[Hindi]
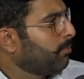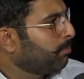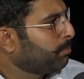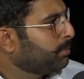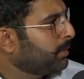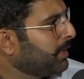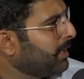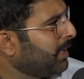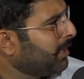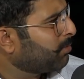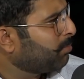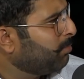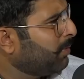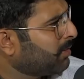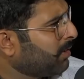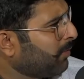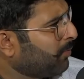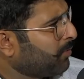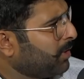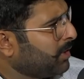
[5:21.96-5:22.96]
प्रदेश में
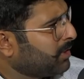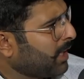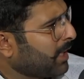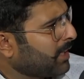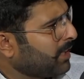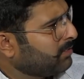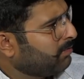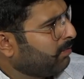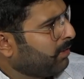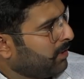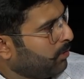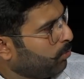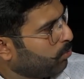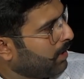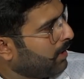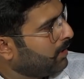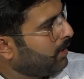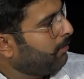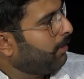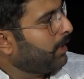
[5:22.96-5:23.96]
सबसे ज़्यादा रेवेन्यू
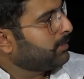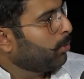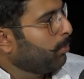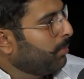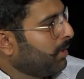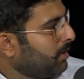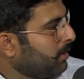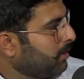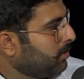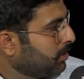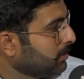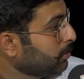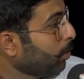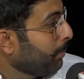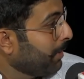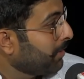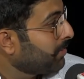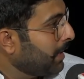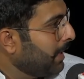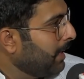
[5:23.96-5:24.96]
देने वालों में जिलों
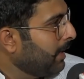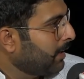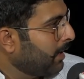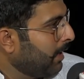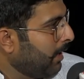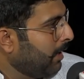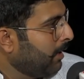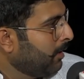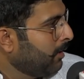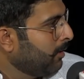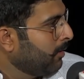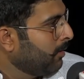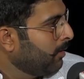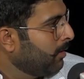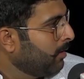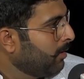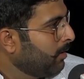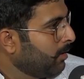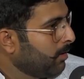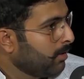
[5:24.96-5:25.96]
में से एक है
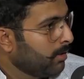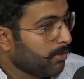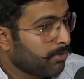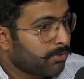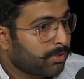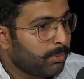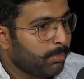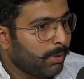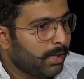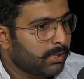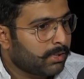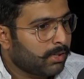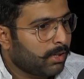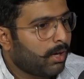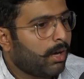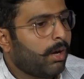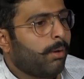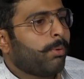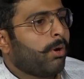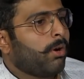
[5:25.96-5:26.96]
सीमेंट
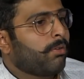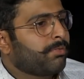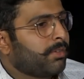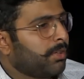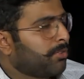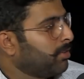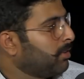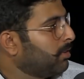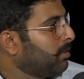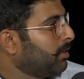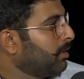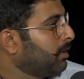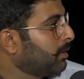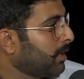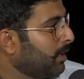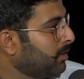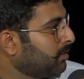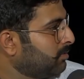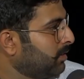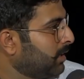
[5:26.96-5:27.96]
हब ऑफ द
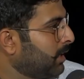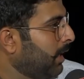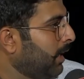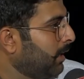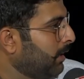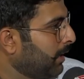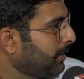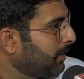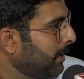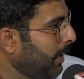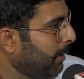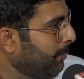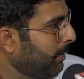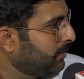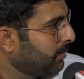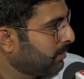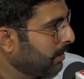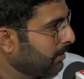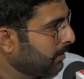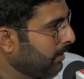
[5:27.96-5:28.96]
कंट्री कहा जाता है
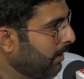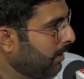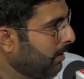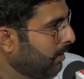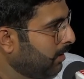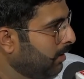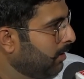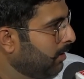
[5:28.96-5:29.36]
हमारा सतना